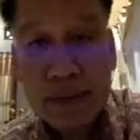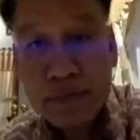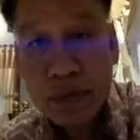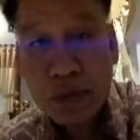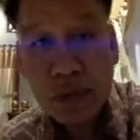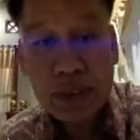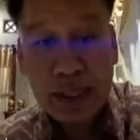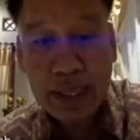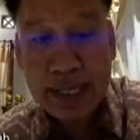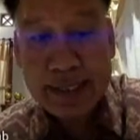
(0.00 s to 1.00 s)
menurut
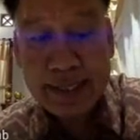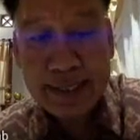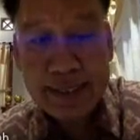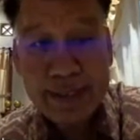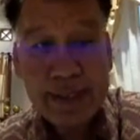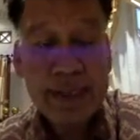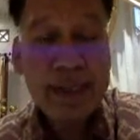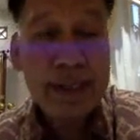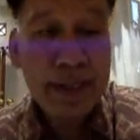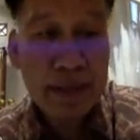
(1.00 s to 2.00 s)
uh, eh, IGCC
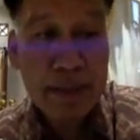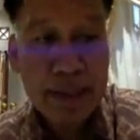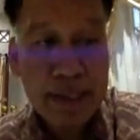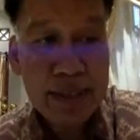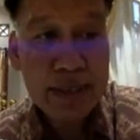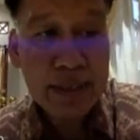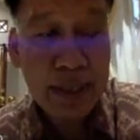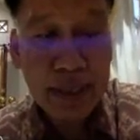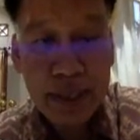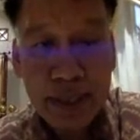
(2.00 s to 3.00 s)
American
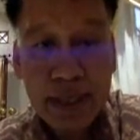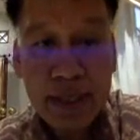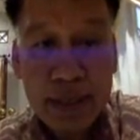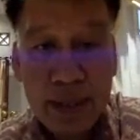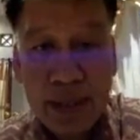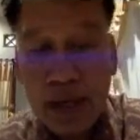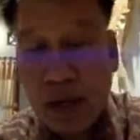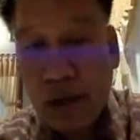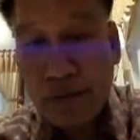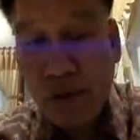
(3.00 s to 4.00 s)
uh,
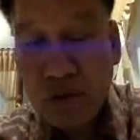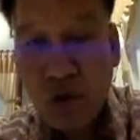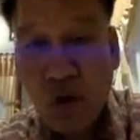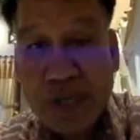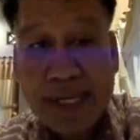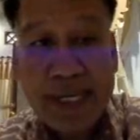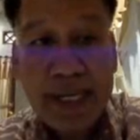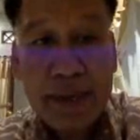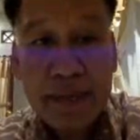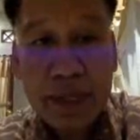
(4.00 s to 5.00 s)
of
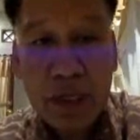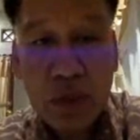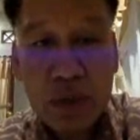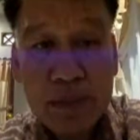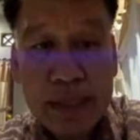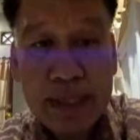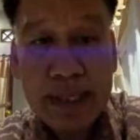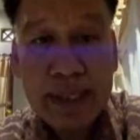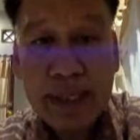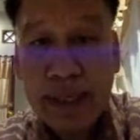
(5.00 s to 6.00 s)
Oncology itu dibagi
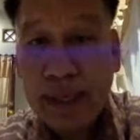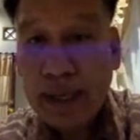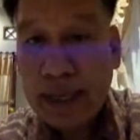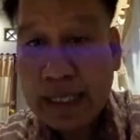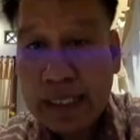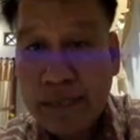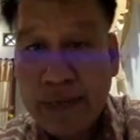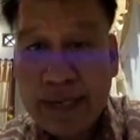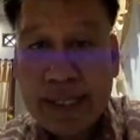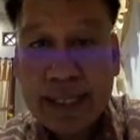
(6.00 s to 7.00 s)

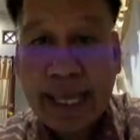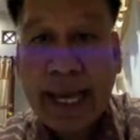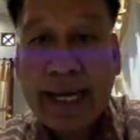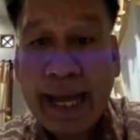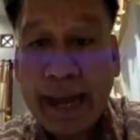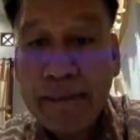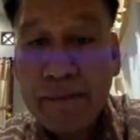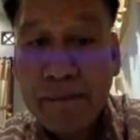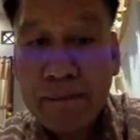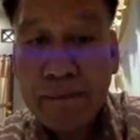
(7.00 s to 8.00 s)
klasifikasi TNM
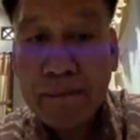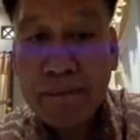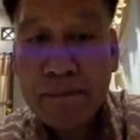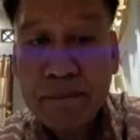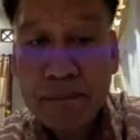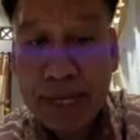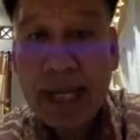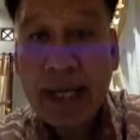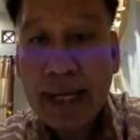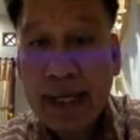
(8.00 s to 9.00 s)

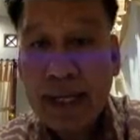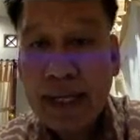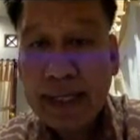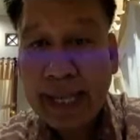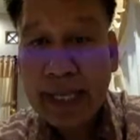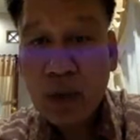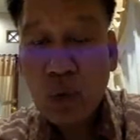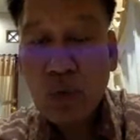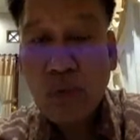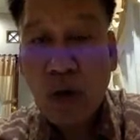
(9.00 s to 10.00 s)
ya. T itu
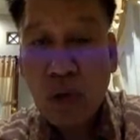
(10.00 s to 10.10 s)
tumor,